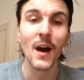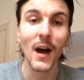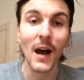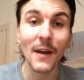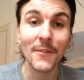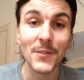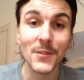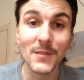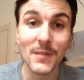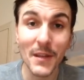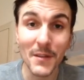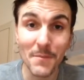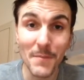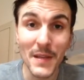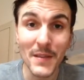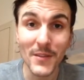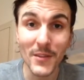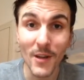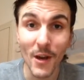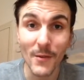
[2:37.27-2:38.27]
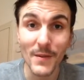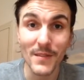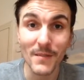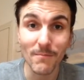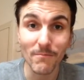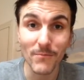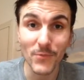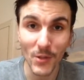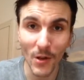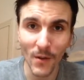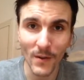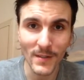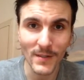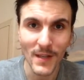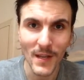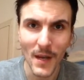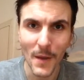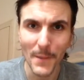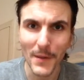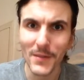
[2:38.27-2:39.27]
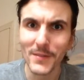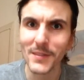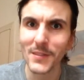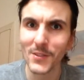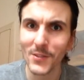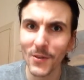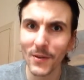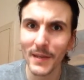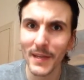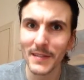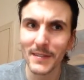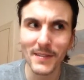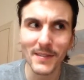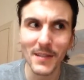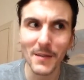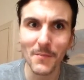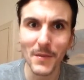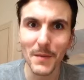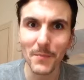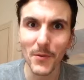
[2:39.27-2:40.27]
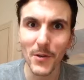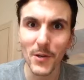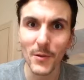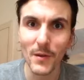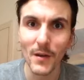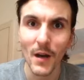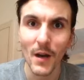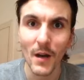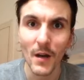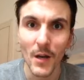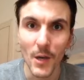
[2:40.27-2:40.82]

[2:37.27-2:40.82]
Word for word: I have to admit that I was shocked, because it's shocking to see people who are,